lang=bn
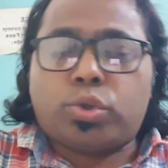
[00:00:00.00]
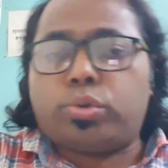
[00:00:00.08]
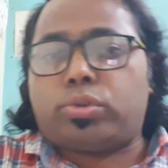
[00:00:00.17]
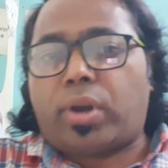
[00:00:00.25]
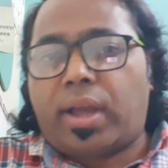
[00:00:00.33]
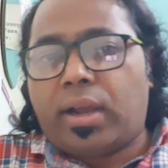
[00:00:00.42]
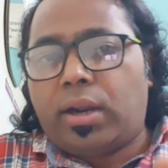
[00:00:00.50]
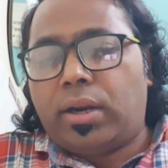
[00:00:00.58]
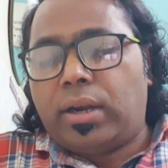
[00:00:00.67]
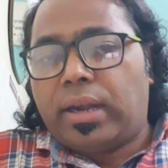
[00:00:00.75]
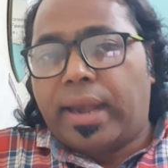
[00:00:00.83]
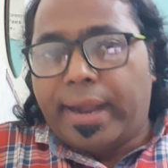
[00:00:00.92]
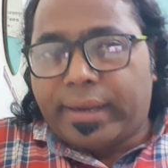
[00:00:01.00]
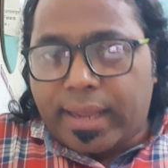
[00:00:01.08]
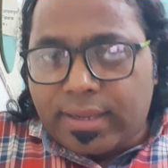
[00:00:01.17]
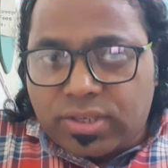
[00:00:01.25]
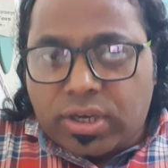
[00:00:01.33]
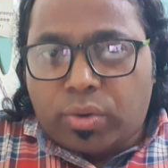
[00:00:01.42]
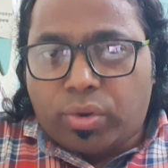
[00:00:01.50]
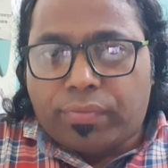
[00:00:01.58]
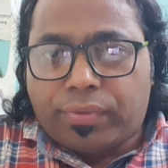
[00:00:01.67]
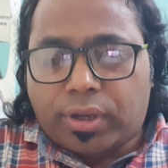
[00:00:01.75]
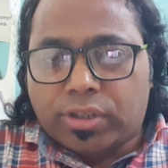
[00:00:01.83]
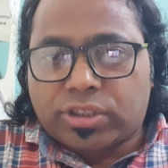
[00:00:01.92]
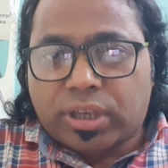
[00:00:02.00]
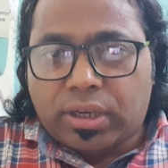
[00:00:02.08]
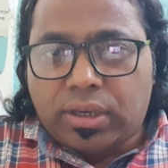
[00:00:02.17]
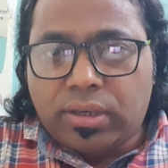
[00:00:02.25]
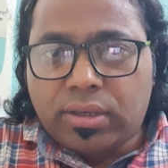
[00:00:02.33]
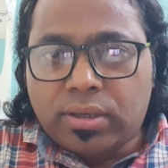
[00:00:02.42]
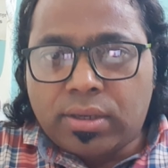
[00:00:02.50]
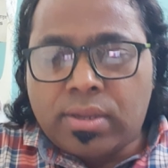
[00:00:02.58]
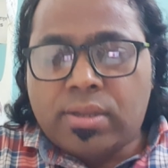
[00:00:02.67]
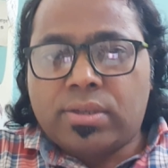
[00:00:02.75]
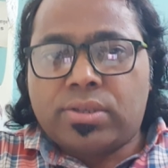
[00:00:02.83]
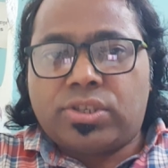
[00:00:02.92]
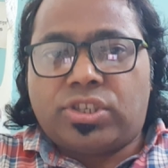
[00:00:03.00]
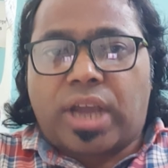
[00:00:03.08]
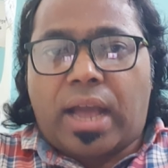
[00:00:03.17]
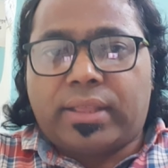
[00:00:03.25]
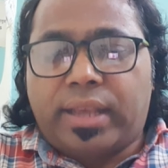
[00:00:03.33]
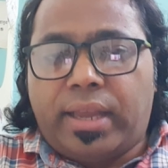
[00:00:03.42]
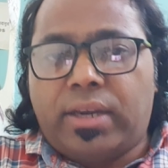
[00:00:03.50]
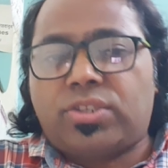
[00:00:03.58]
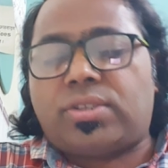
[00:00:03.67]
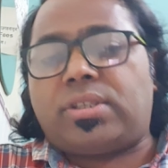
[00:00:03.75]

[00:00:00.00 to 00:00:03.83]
সুতরাং লেটেস্ট যে নোটিফিকেশান যাদের